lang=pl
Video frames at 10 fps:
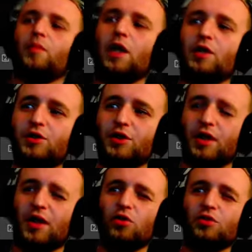bo ja
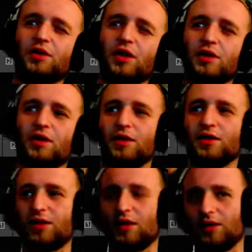dzisiaj na nockę idę
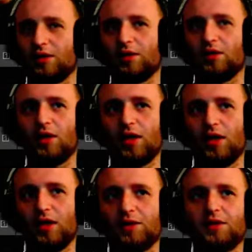niestety, cholera
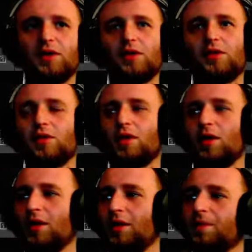jasna, niech to szlak.